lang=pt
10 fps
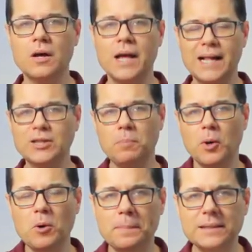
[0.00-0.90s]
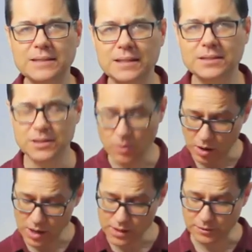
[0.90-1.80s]
Ela não parou pensar assim:
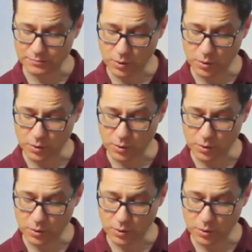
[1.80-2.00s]
olha,